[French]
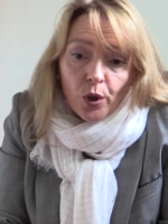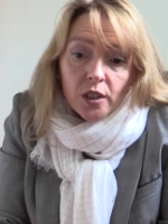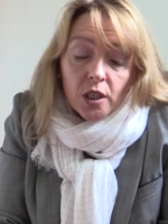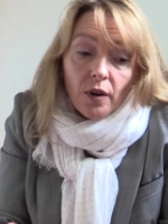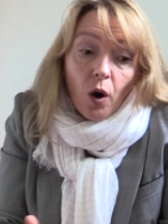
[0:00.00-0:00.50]

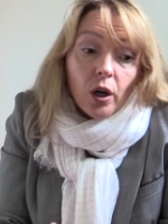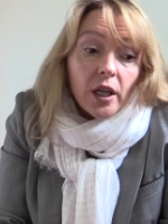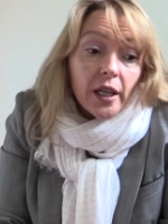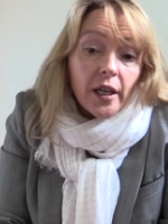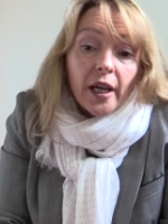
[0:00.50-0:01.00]
collective. Alors
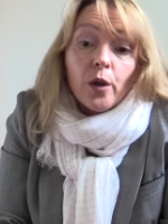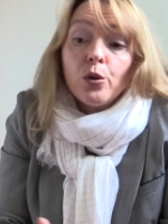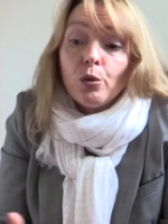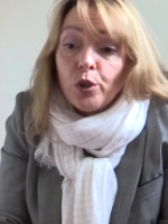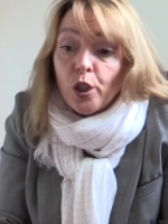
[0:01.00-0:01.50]
les
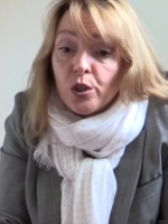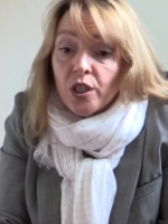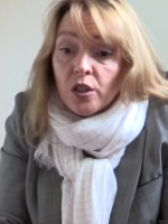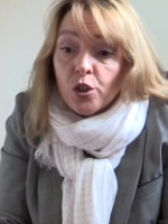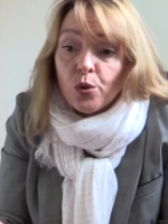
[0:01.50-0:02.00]
réunions de
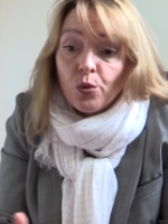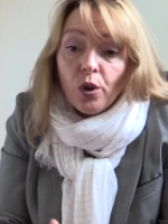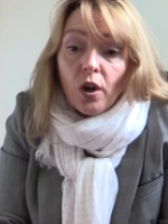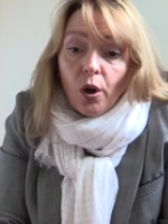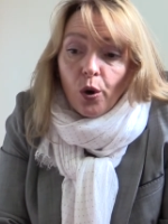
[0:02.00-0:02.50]
négociation
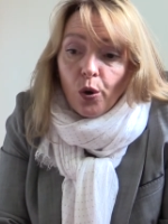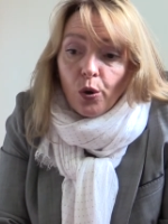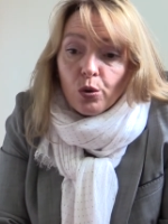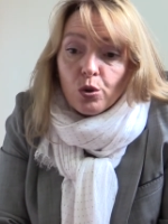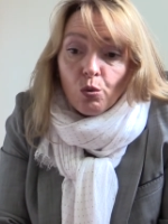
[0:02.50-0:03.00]

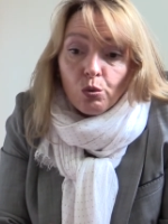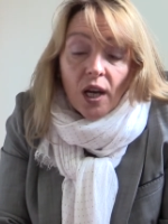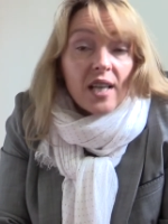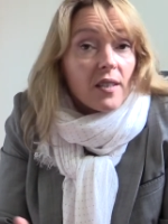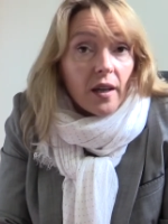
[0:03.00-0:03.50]
euh, sont
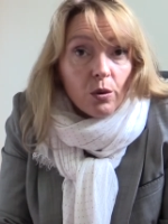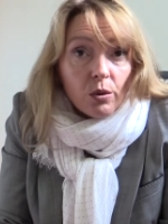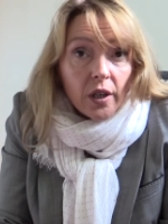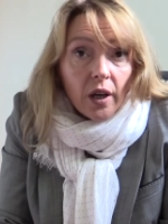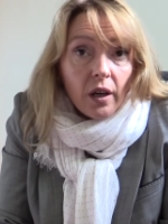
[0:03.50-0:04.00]
assez
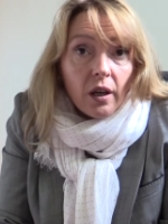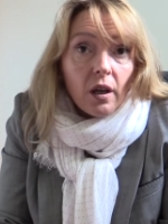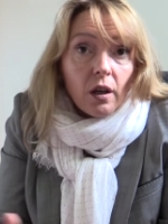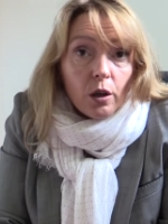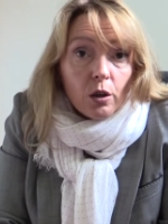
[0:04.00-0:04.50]
régulières
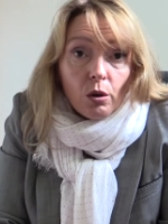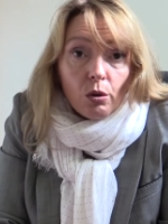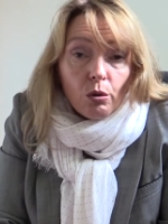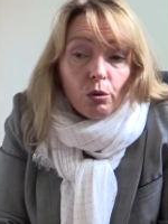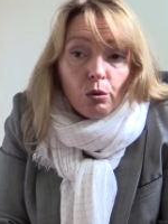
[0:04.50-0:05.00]
et
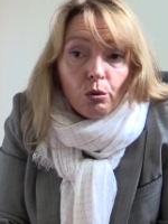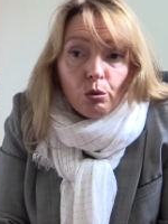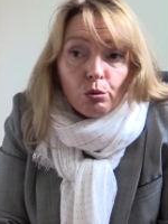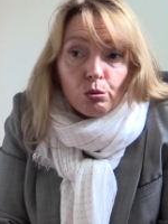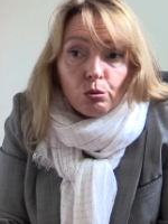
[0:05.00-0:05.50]

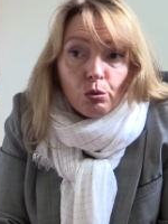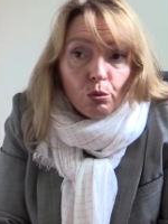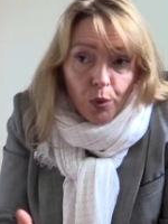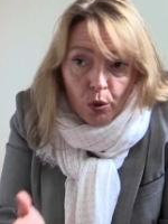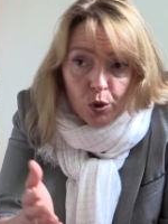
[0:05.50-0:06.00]
on
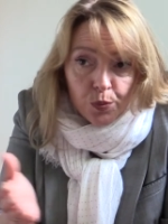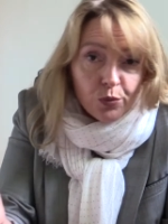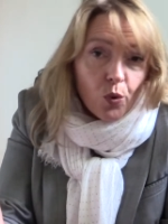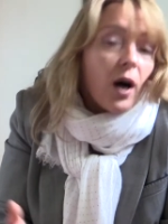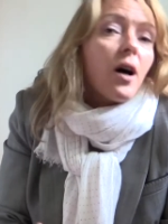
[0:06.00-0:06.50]
pense
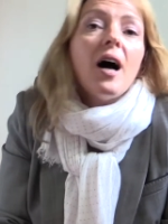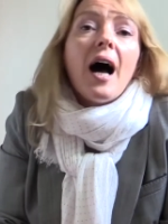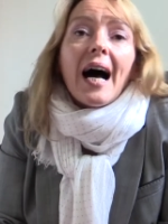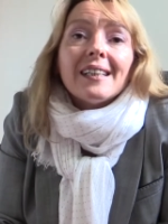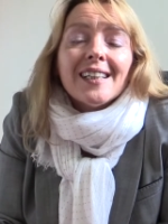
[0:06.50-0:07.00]
pouvoir
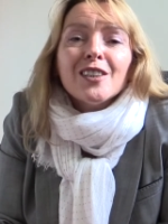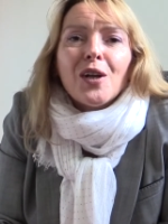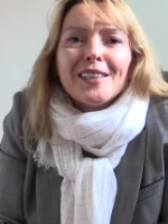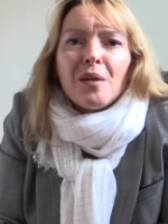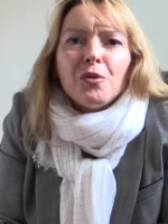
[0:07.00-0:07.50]
atteindre
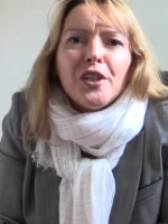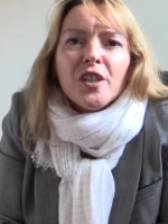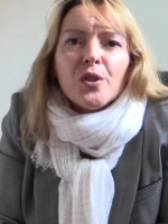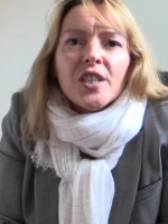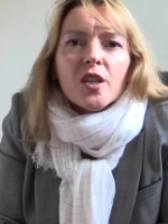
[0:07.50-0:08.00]
la table des
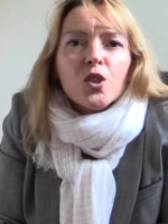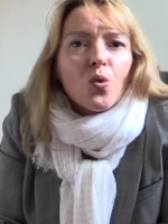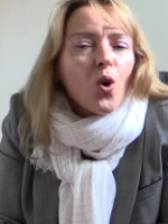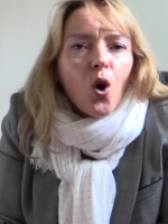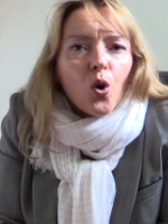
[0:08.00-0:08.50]

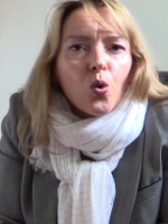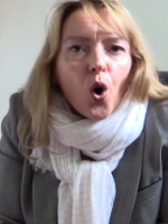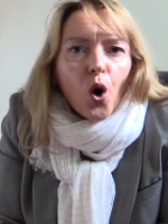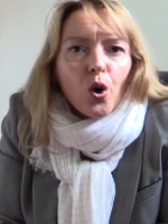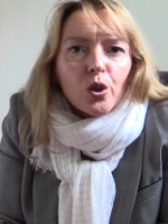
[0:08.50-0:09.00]
négociations
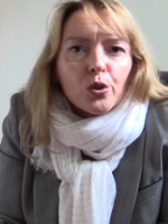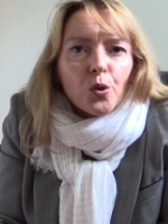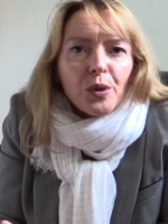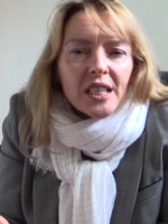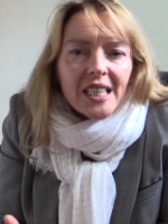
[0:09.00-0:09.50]
courant
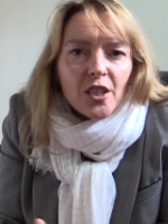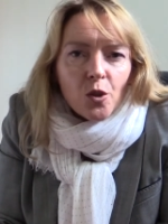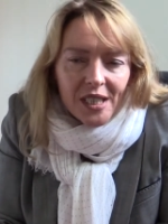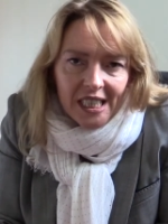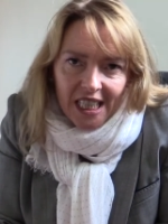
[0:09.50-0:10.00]

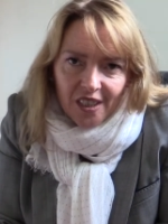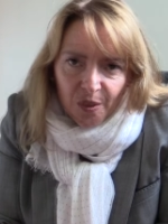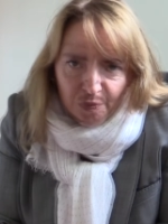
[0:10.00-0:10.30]
2016-2017.